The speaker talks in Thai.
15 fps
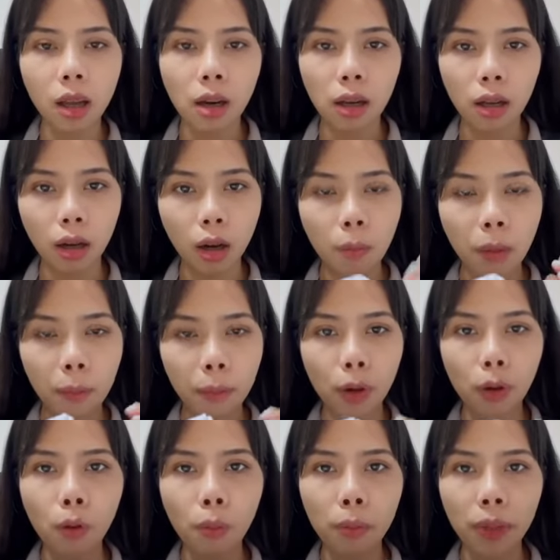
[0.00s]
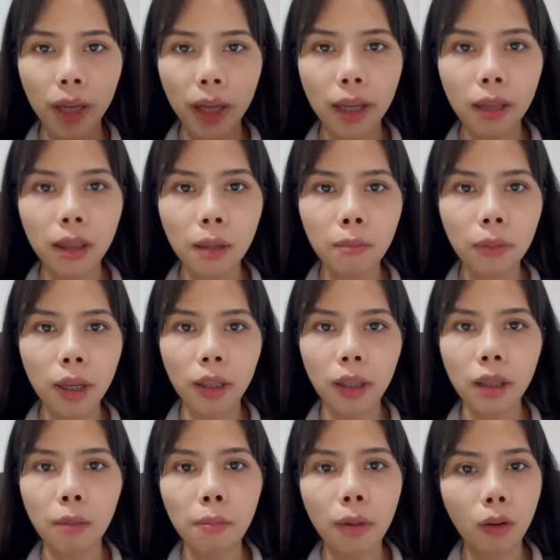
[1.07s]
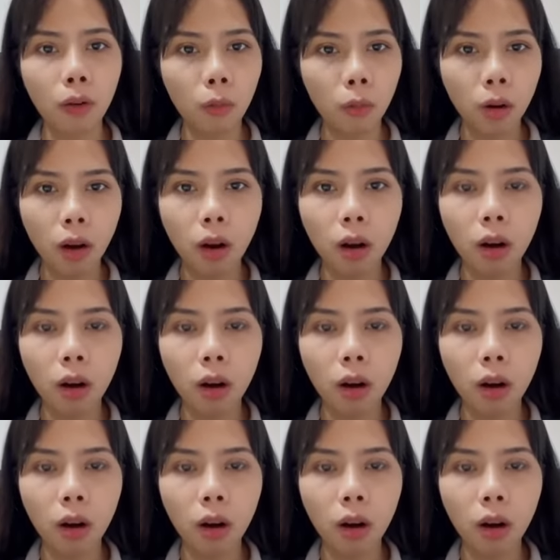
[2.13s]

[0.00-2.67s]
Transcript: แล้วก็มาประครบนะคะ ตำแหน่งที่ประครบก็